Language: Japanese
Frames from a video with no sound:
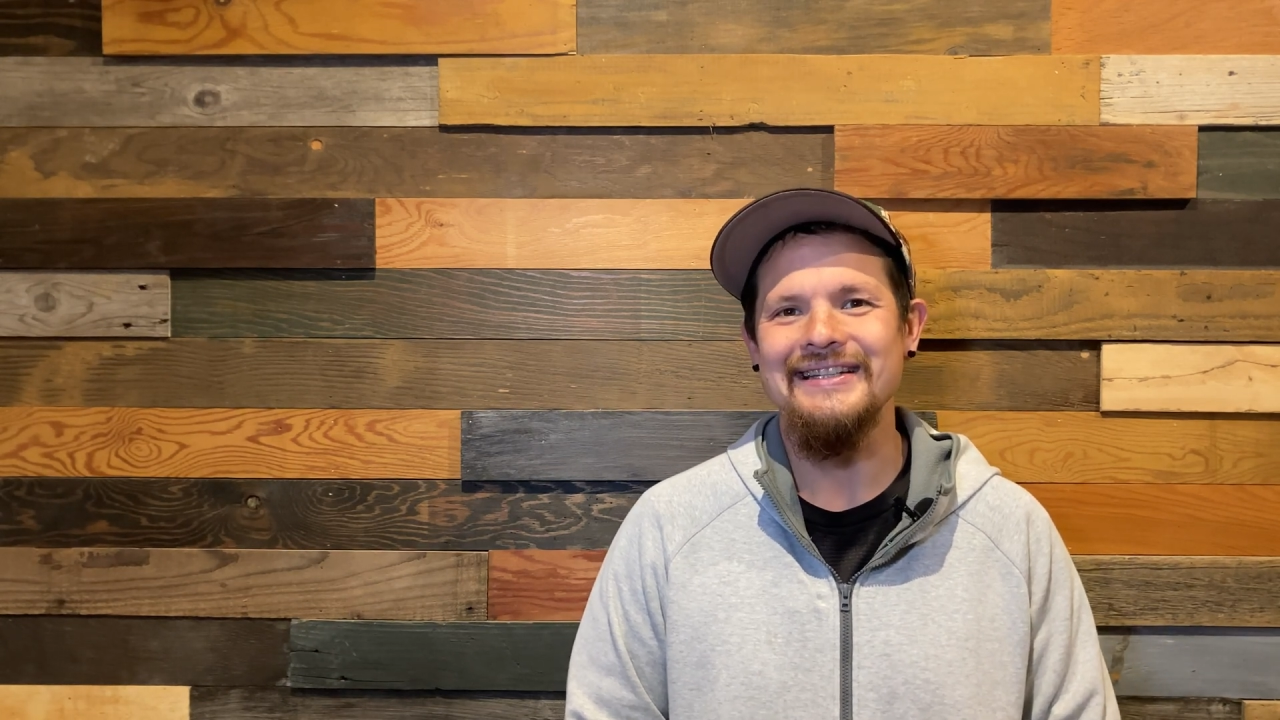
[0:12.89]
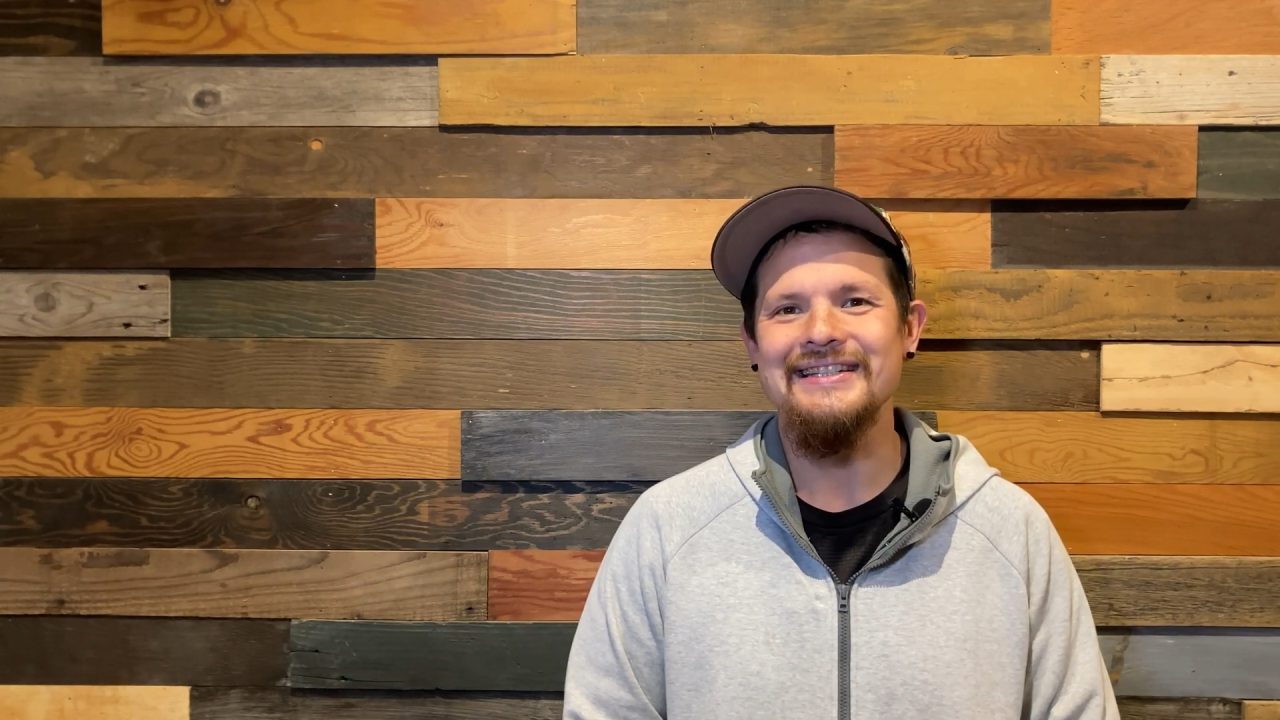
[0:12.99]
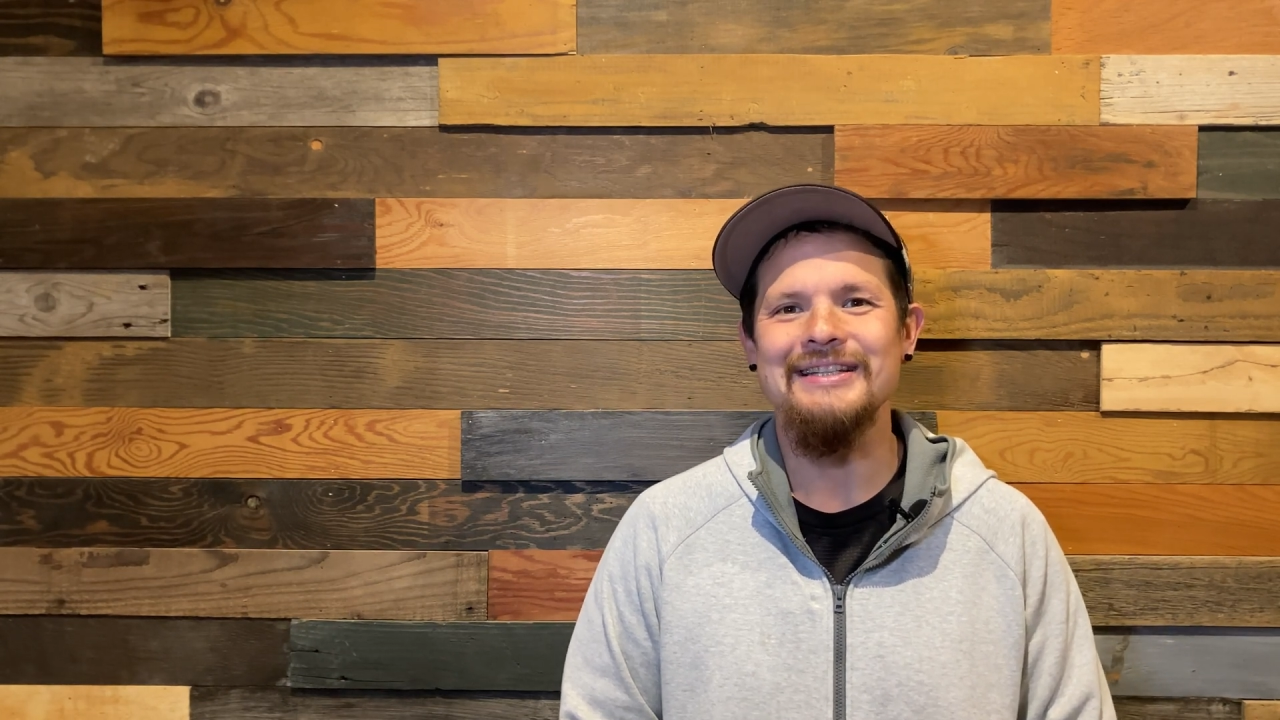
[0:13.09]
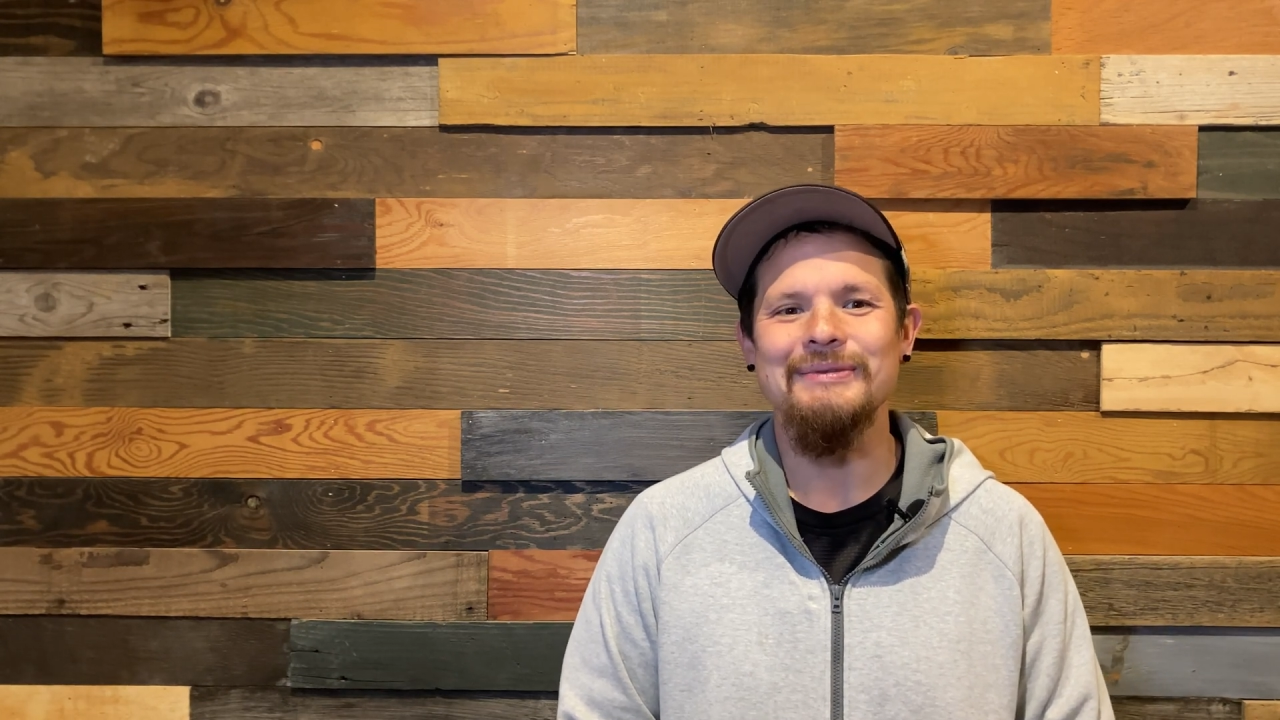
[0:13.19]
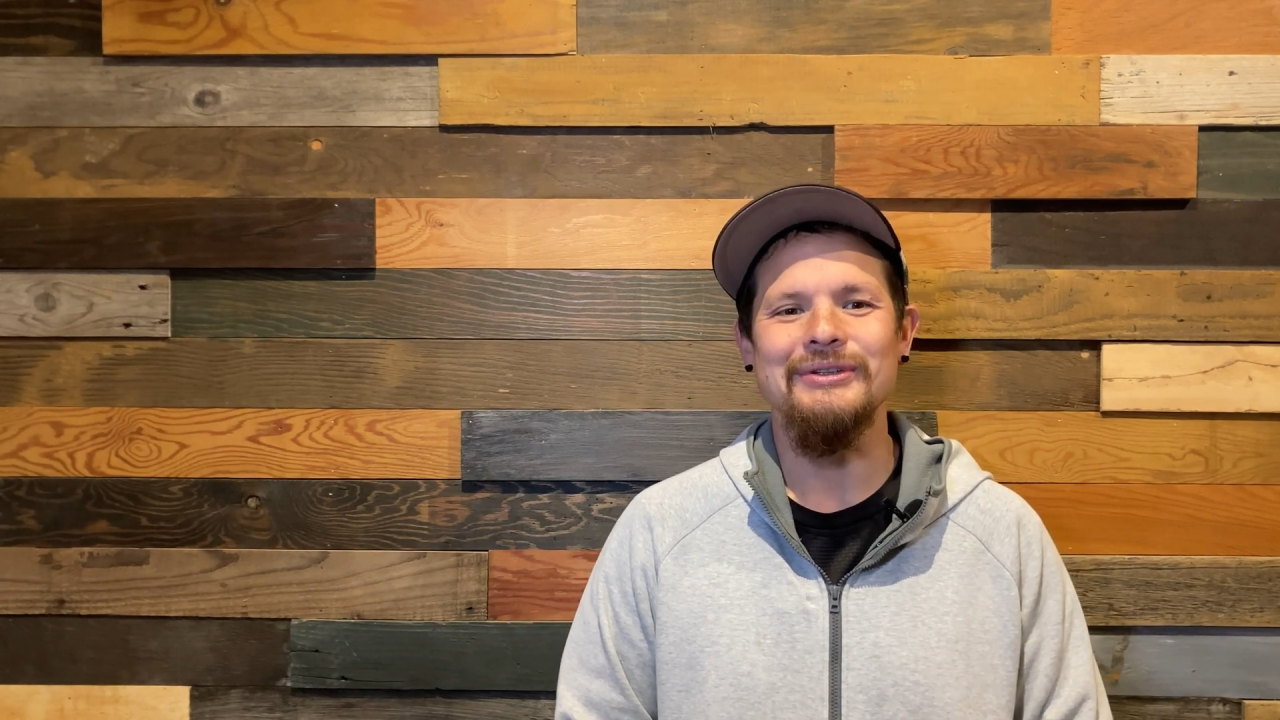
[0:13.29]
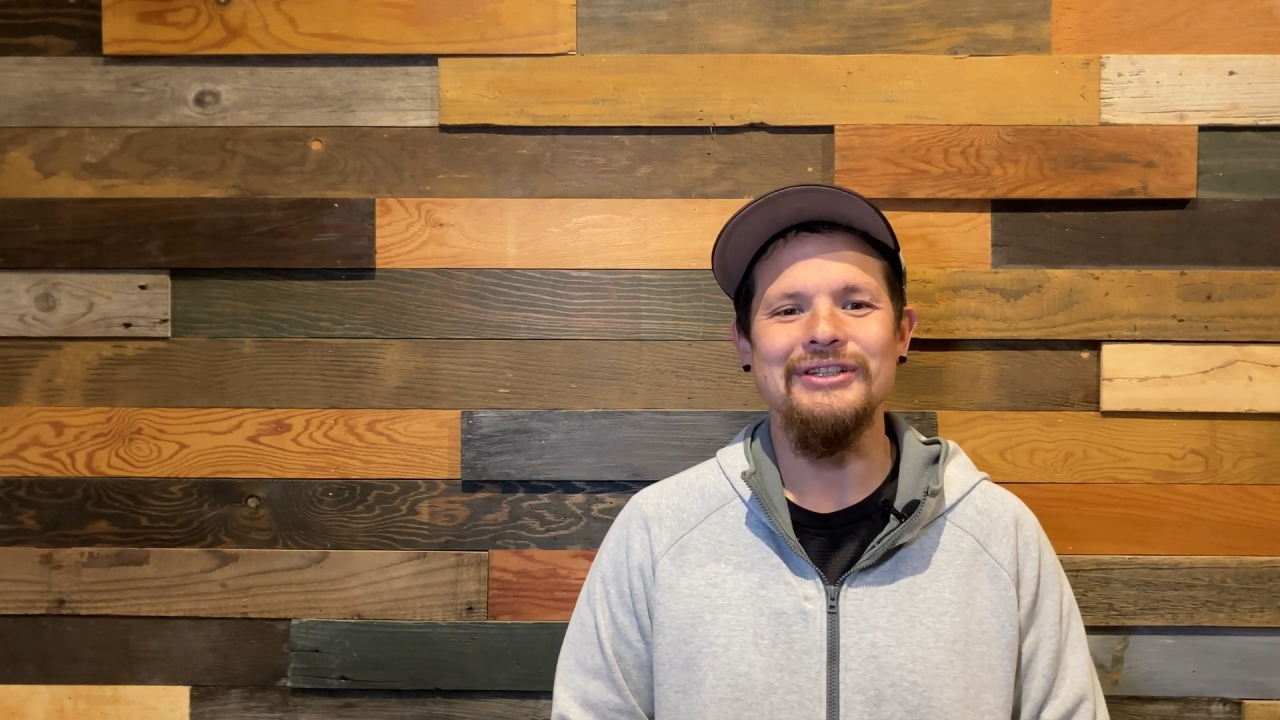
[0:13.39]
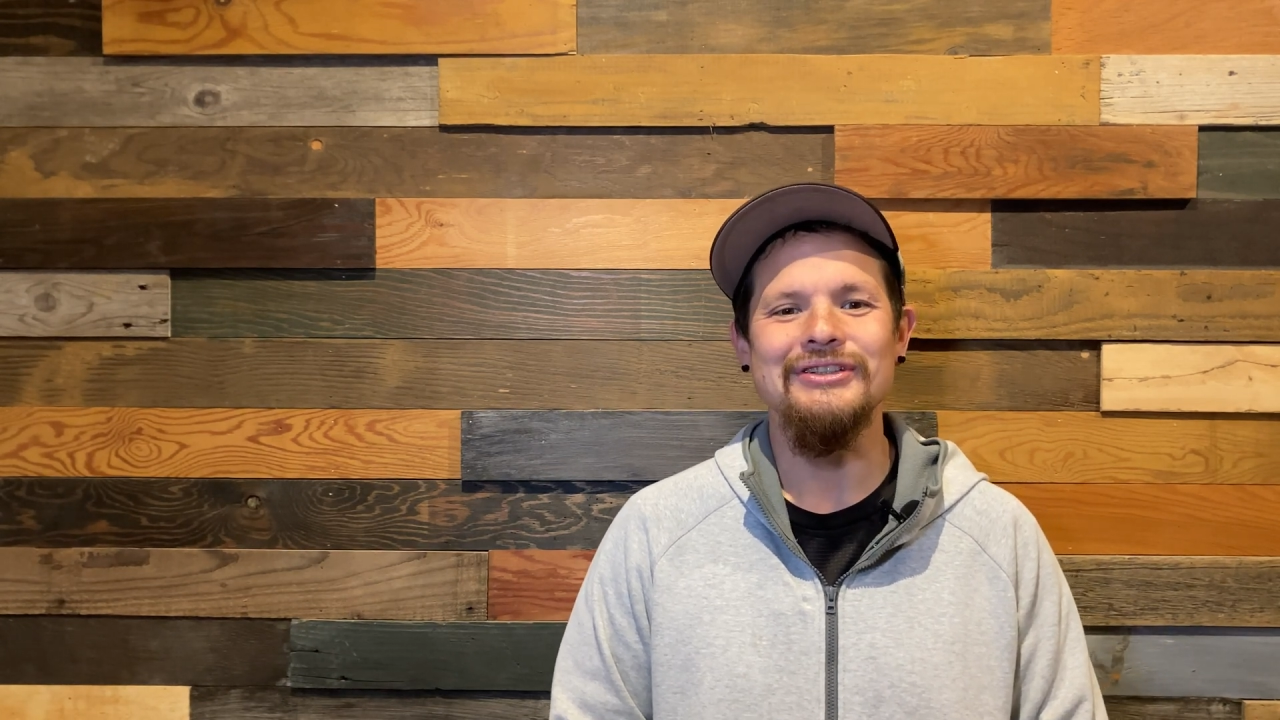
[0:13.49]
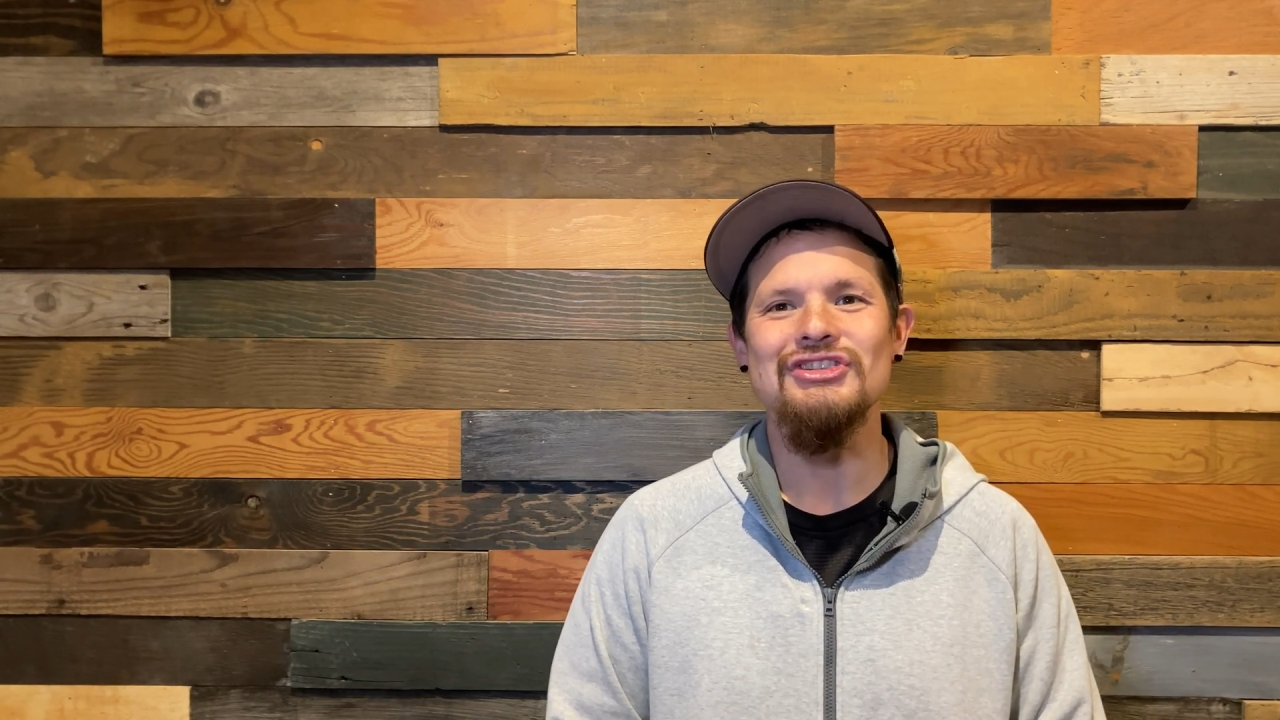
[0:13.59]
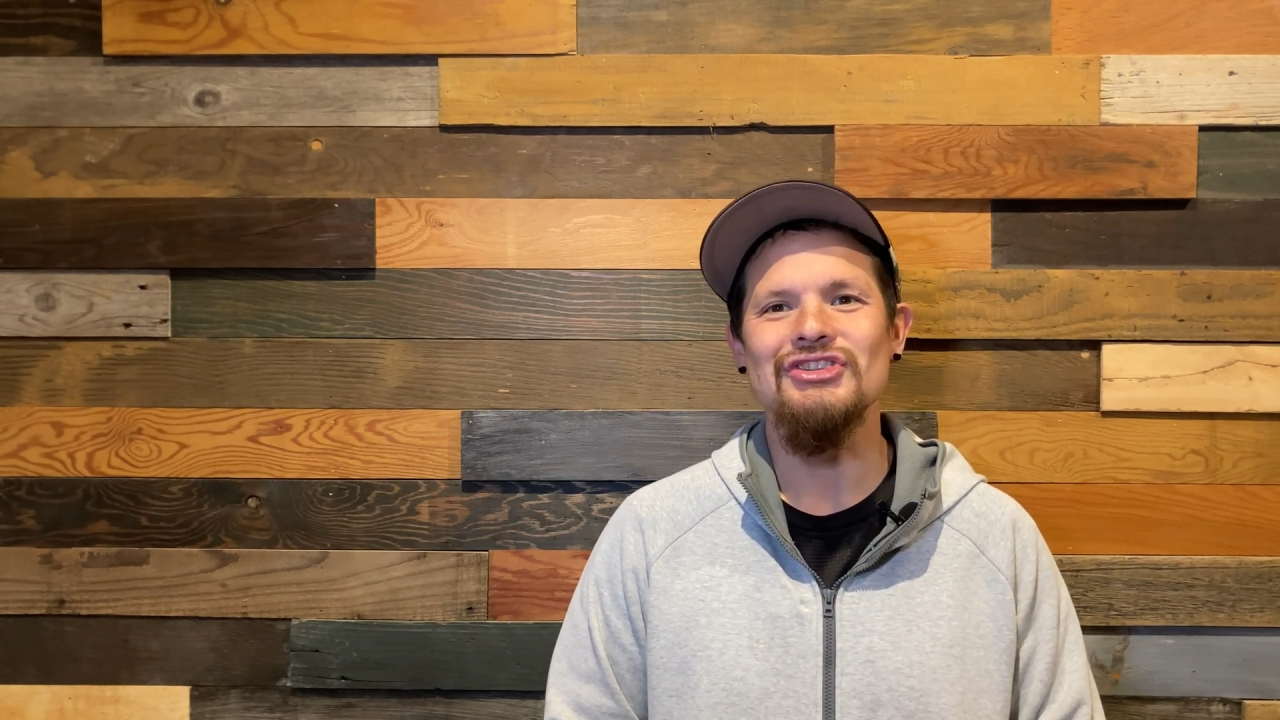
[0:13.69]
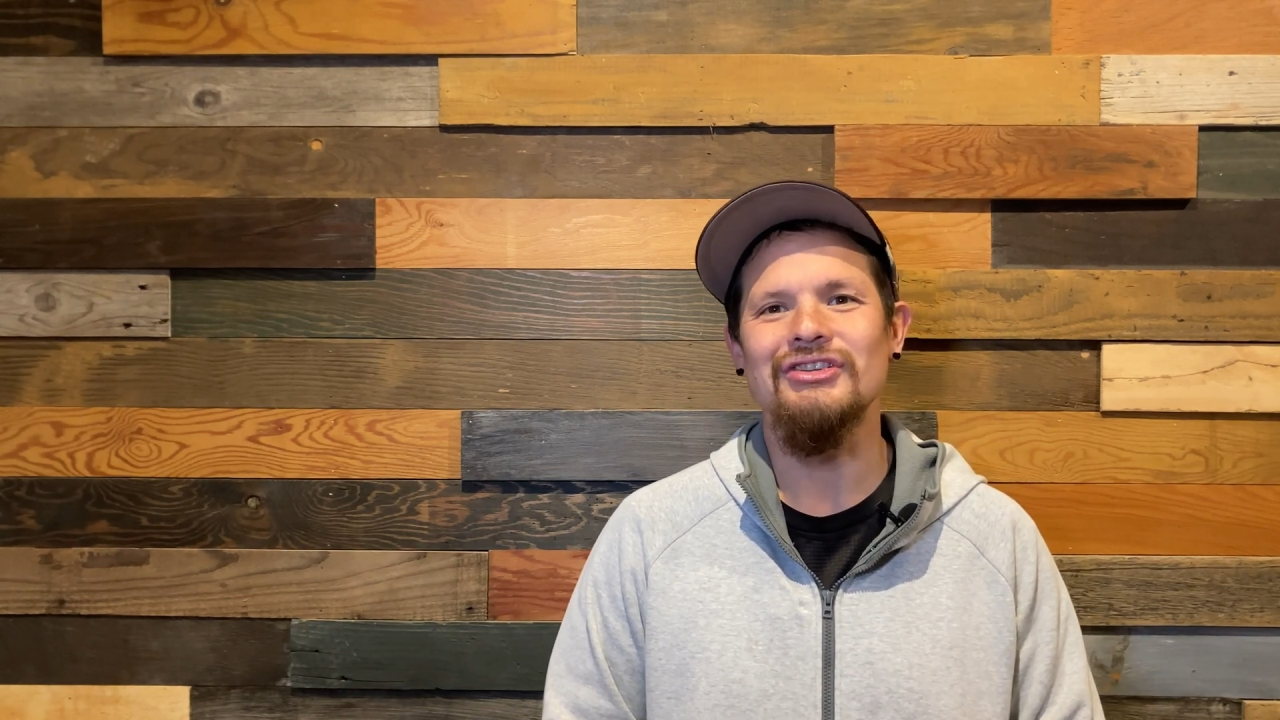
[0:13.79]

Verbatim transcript: イエス様の命